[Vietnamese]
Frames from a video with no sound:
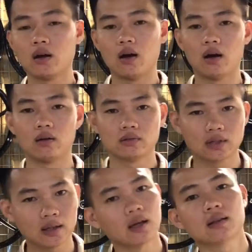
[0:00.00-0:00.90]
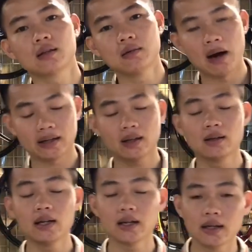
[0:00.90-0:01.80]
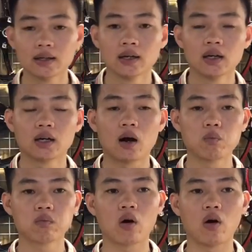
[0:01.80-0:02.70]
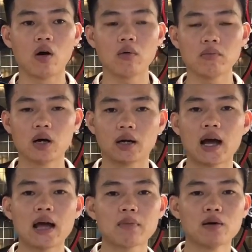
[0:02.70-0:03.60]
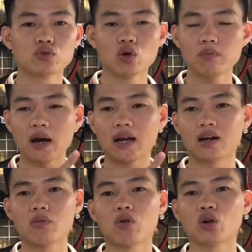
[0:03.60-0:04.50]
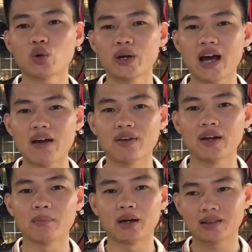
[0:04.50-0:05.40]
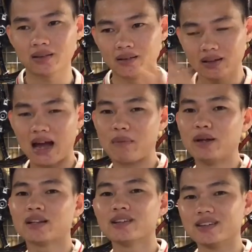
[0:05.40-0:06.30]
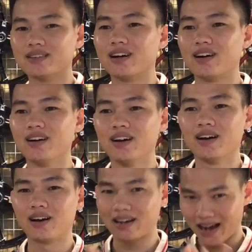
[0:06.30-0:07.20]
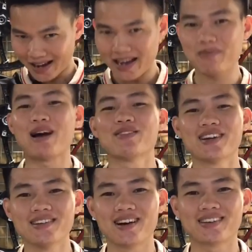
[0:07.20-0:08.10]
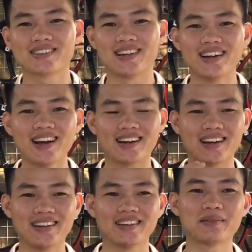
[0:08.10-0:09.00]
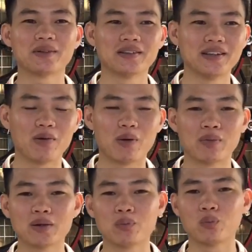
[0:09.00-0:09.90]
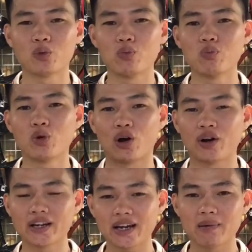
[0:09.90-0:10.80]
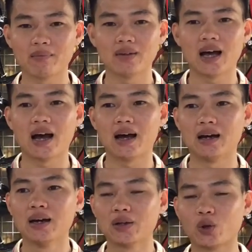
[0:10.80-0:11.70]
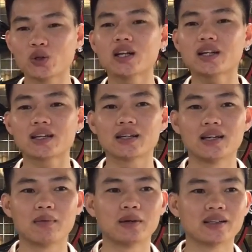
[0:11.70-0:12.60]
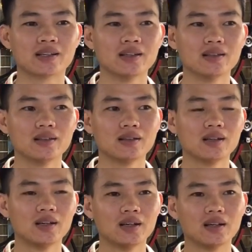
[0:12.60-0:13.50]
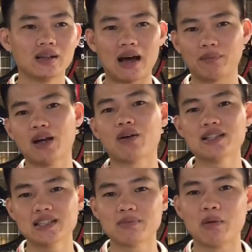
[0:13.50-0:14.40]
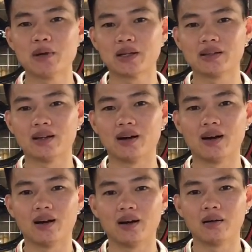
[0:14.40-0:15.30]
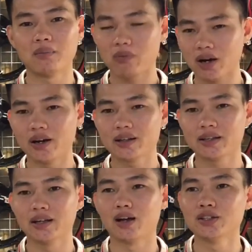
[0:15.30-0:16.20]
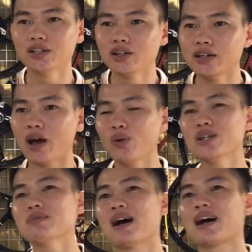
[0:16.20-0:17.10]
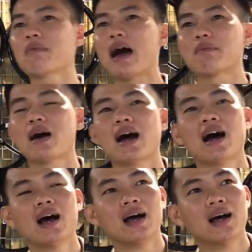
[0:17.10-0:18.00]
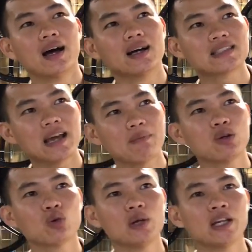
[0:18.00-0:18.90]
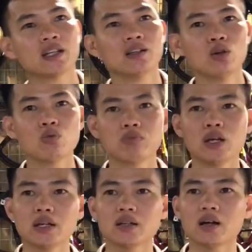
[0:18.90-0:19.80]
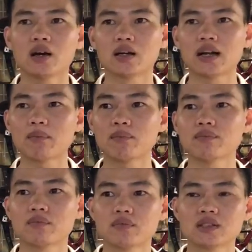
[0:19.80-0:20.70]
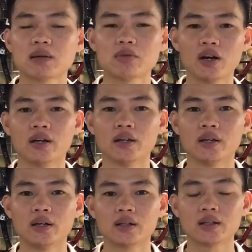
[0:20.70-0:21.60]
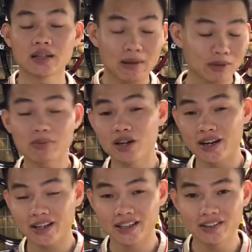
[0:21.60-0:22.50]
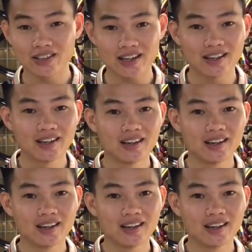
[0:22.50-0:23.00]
uh, chân thật từ bản thân lĩnh lên không có mượn ai bơm súp hay là không có thuê ai về mà tự làm lên tự uh, anh em cảm nhận được đấy là cái điều mà lĩnh cũng muốn nói đến anh em là tốt nhất thì là mình cứ làm theo cái gì mà mình uh, mong đợi thì uh, như nếu như mà các bạn mà uh, xem b b từ lúc lĩnh uh, 500 người tương 500 người đăng ký thôi nhá